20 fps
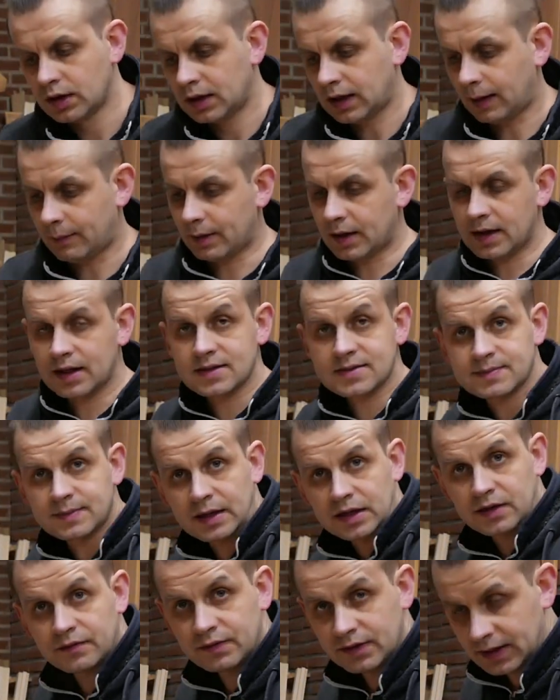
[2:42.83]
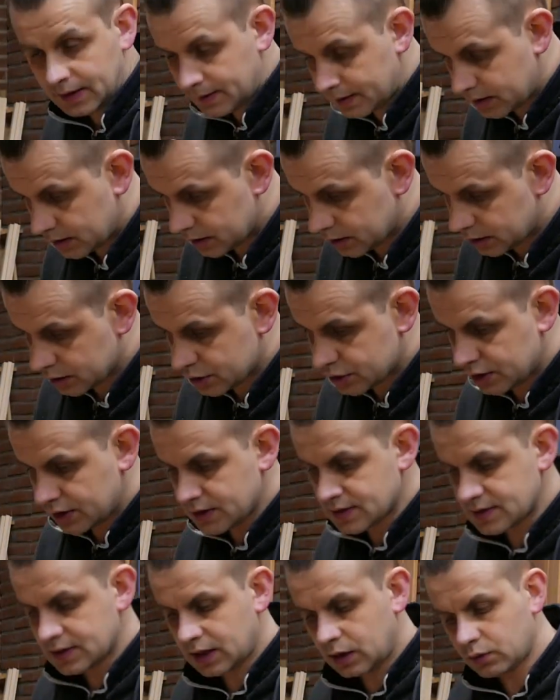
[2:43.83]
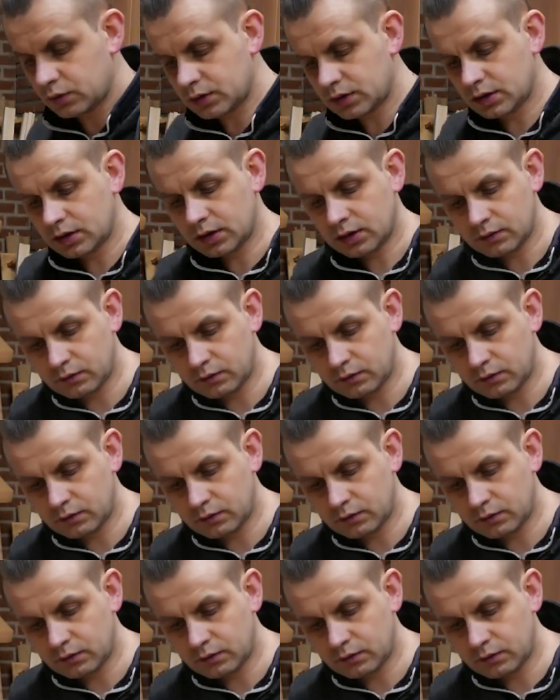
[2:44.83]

Aber erst machen wir eine äh, Schlitz da unten,